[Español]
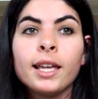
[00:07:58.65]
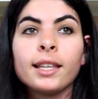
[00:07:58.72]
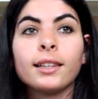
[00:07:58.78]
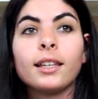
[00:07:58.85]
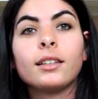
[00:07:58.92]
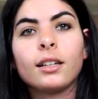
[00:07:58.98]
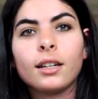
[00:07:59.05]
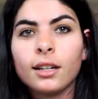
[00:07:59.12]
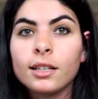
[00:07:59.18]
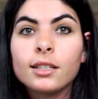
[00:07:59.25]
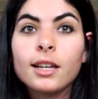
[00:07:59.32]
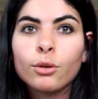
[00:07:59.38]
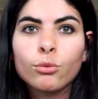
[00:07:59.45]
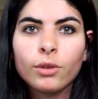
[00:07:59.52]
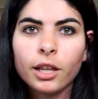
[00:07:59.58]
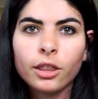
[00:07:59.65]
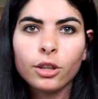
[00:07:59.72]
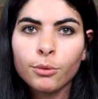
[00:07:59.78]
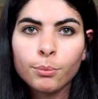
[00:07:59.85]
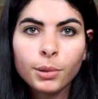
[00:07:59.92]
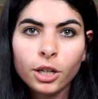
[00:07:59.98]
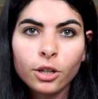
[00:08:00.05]
de tener
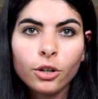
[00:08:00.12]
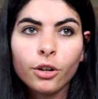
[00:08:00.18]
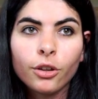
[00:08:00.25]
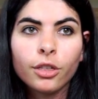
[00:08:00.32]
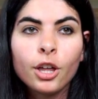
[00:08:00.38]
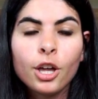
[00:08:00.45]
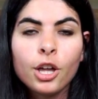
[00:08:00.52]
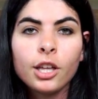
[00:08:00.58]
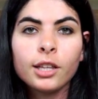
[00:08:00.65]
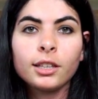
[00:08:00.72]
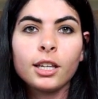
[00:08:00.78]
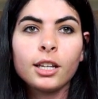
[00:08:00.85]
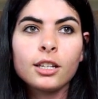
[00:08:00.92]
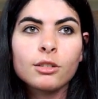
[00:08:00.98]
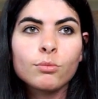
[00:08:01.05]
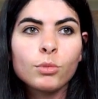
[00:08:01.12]
eyaculación precoz, tienes